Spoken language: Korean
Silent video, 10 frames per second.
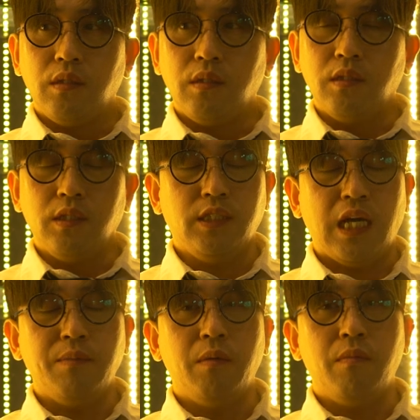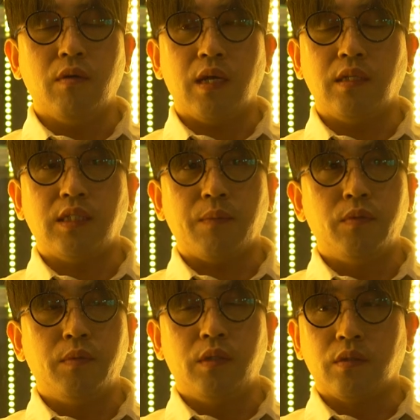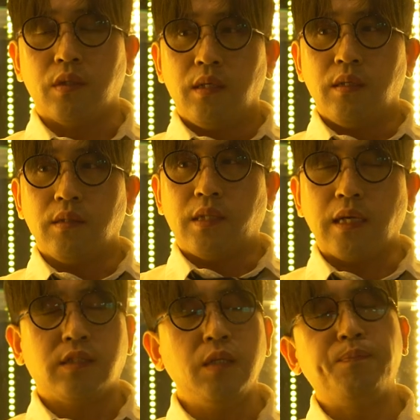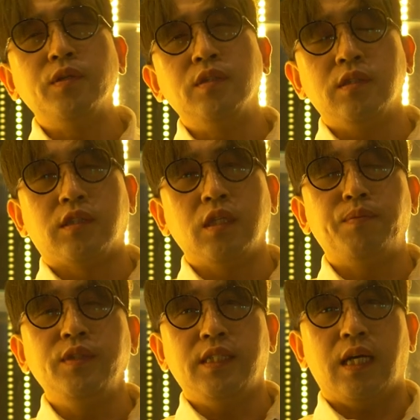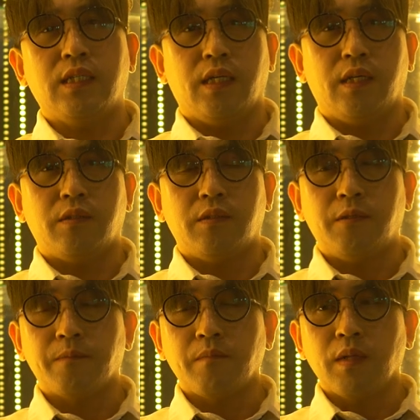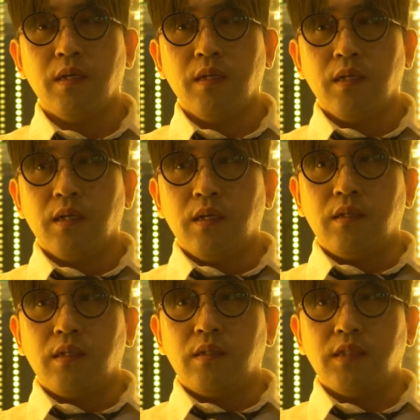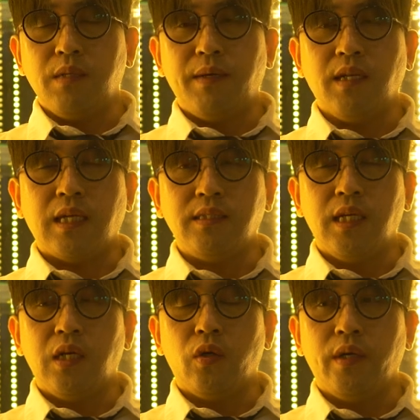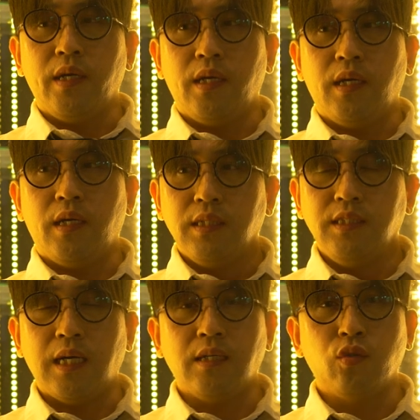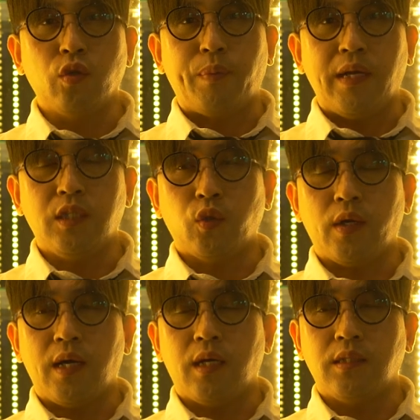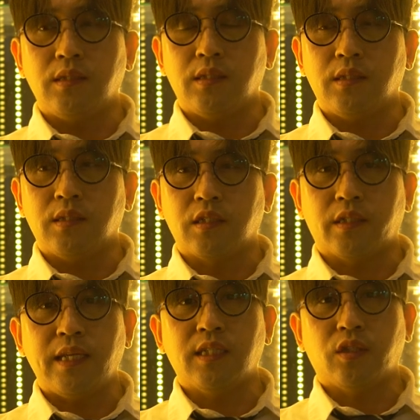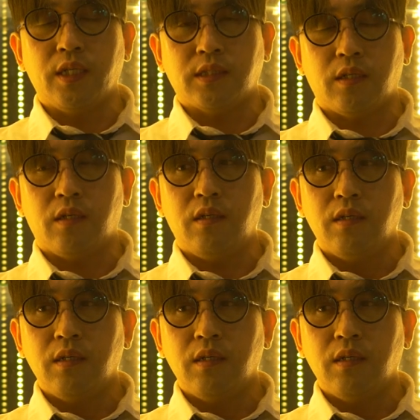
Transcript: 어, 이 샬만버그라는 작품은 어, 되게 슬픈 슬픈 이야기예요. 어, 실바나 단젤로의 이상한 도둑 벨리토라는 그 캐릭터에서